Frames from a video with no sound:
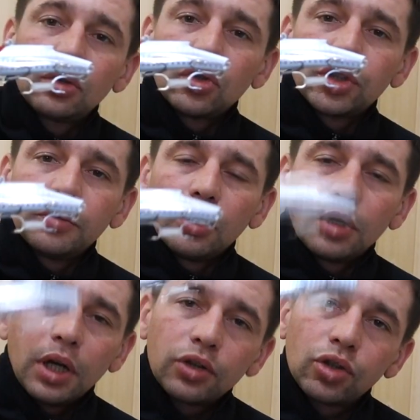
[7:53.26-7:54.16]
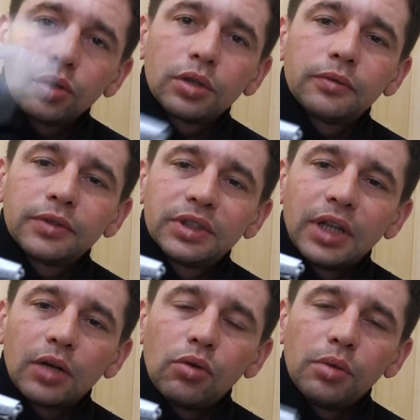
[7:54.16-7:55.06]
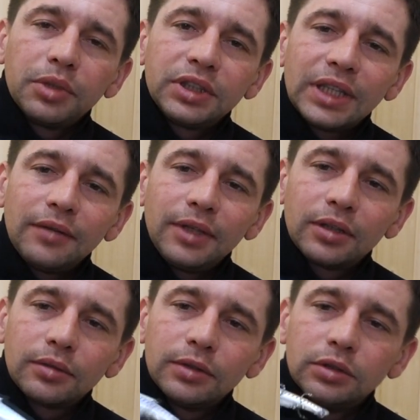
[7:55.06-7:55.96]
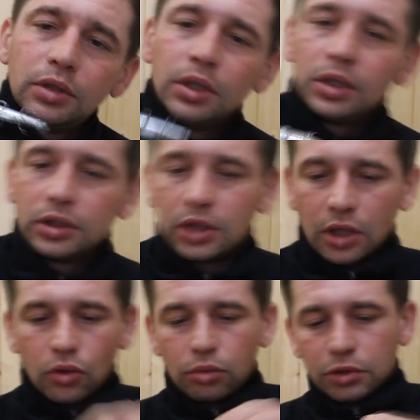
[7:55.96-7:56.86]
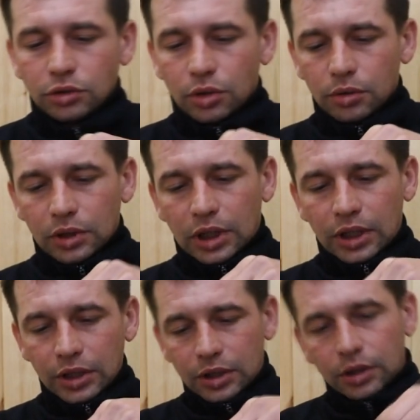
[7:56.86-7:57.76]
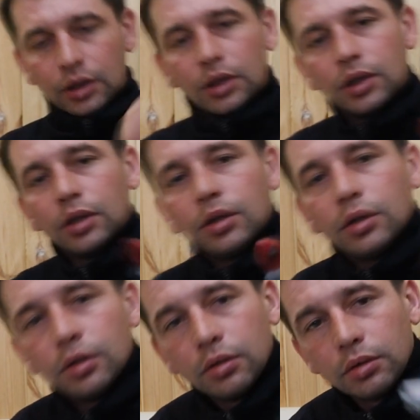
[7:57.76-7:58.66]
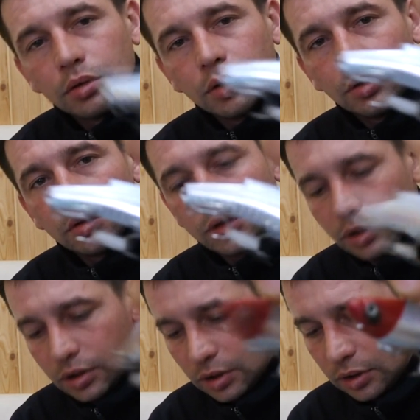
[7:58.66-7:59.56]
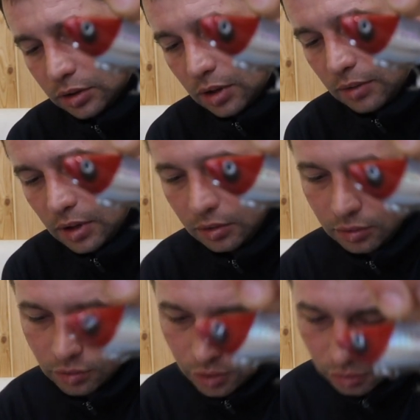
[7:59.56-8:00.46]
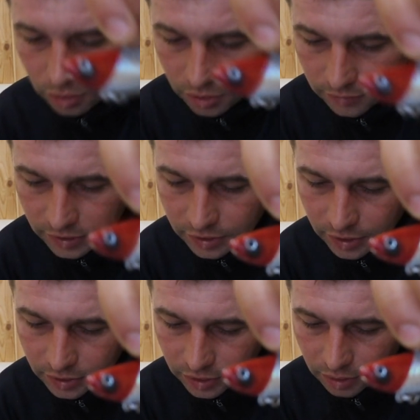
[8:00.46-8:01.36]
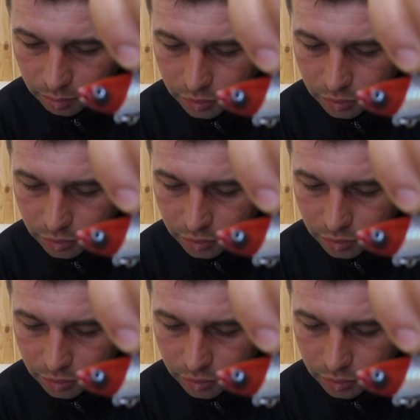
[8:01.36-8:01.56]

Тоже много отчетов, знакомый советовал, знакомый ловит на них. Вот он идет красная голова, что у нас 23 грамма